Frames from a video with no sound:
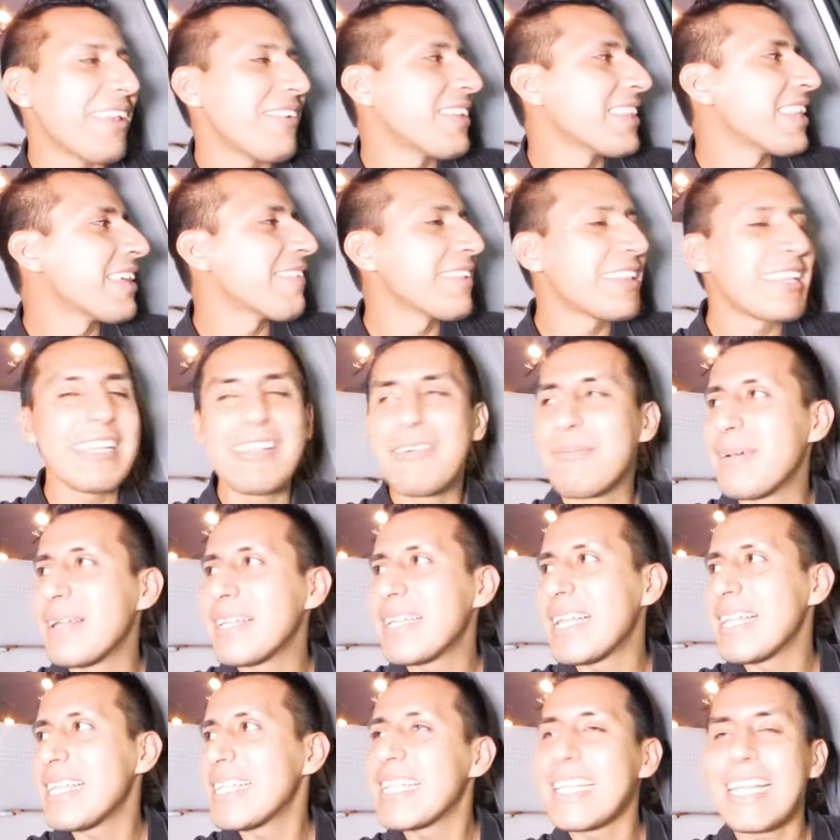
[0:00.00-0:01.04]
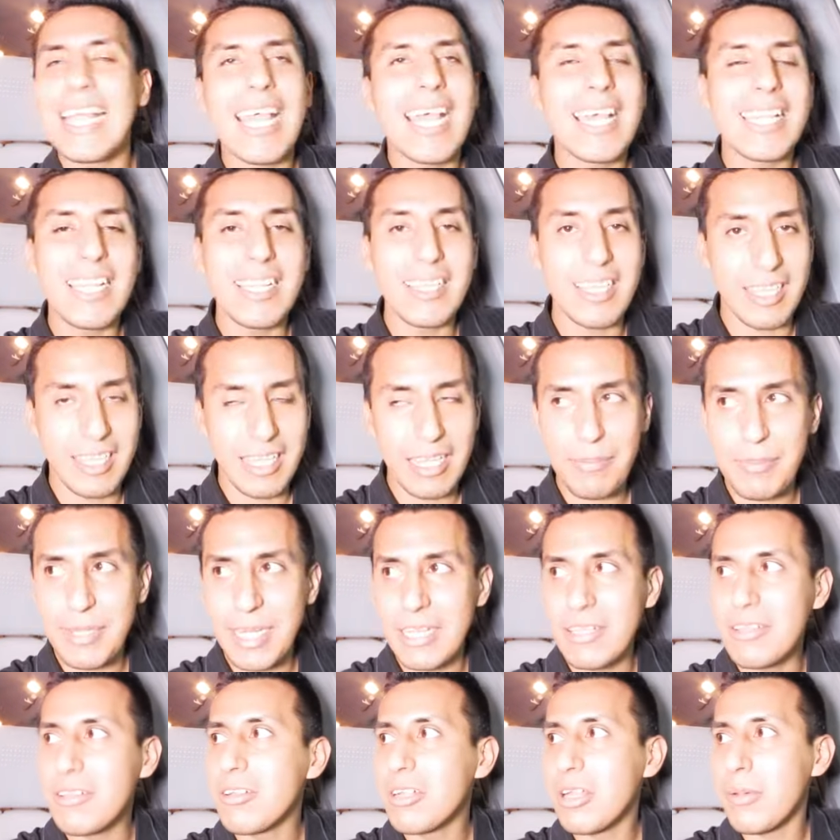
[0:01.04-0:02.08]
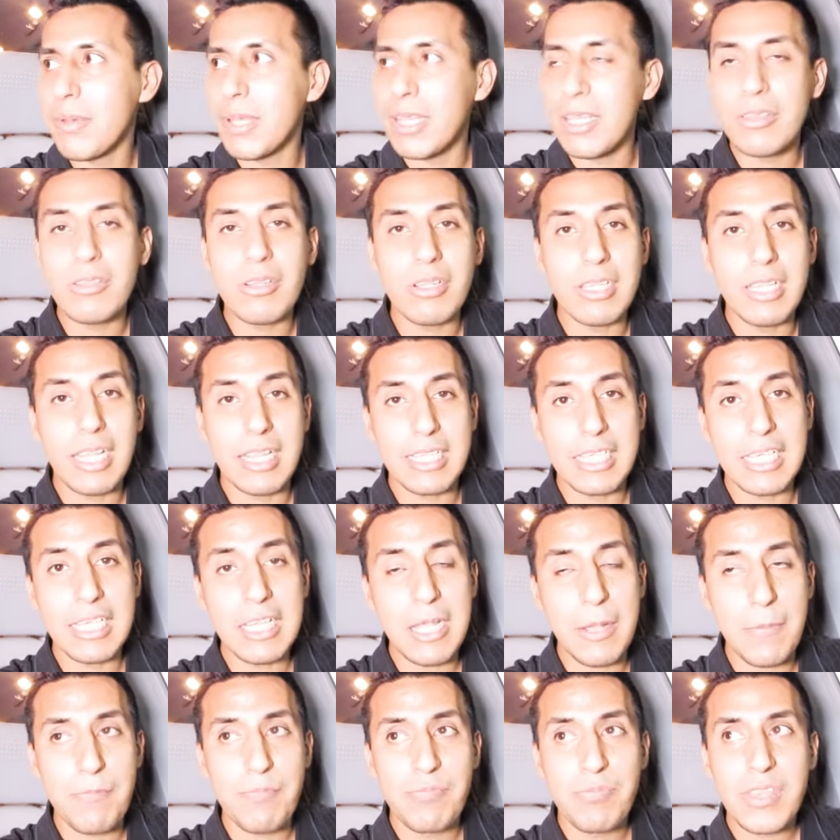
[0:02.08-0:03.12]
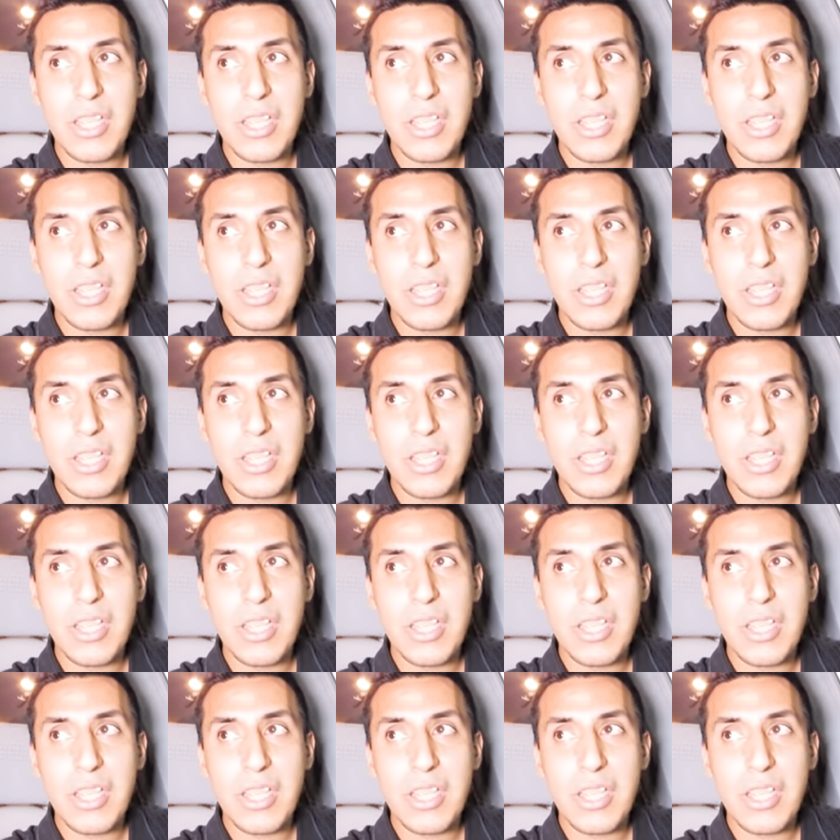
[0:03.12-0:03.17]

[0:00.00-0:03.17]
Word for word: yo andaba así más ya ni tenía ganas de andar mirando lo que ve dentro de la tienda.